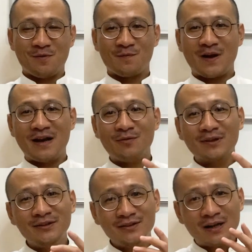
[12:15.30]
Và nếu
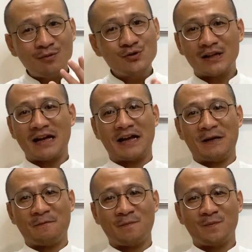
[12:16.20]
từ câu chuyện này
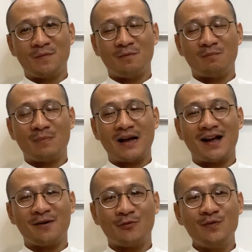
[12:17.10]

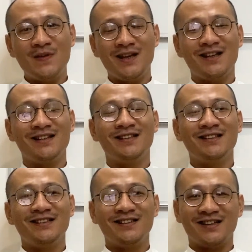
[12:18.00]
mà quý vị
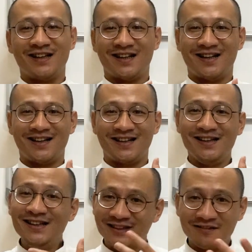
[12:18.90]
uh,
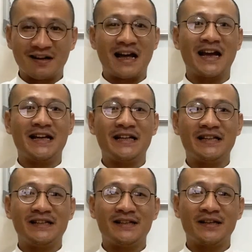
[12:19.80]
liên tưởng lại
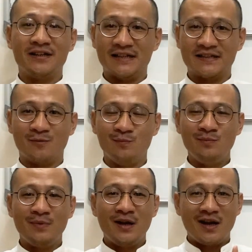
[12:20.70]
đời sống,
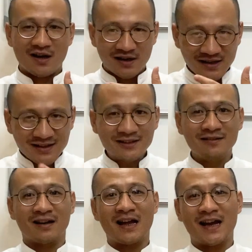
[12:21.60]
liên
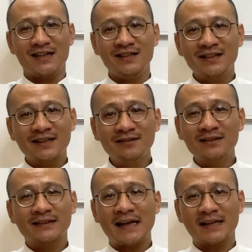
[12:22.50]
tưởng lại những cái
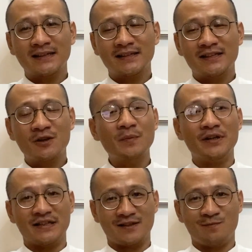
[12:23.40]
tương tác trong
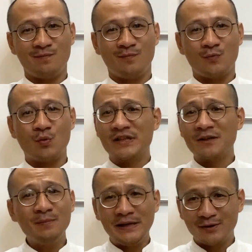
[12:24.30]
đời sống của
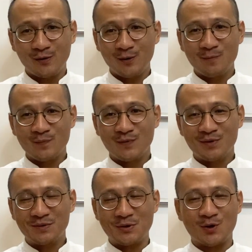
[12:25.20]
chính mình thôi,
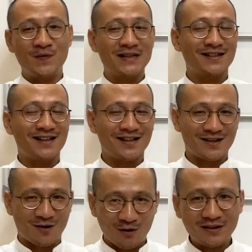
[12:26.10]
thì quý vị sẽ
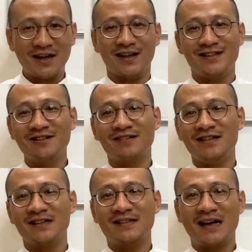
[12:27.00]
có thể chợt
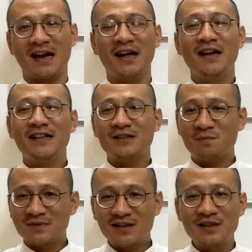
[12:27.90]
nhận ra là
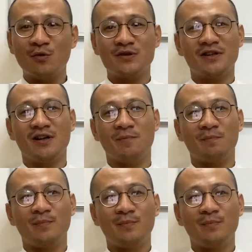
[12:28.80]
trong rất nhiều trường hợp